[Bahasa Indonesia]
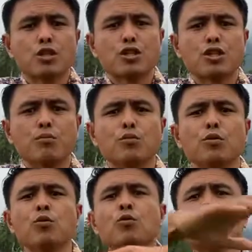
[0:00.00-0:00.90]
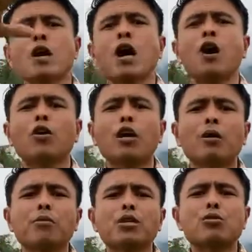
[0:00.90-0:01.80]
semua
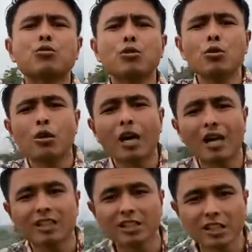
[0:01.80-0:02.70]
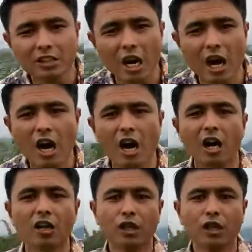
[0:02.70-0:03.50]
orang bersuka cita.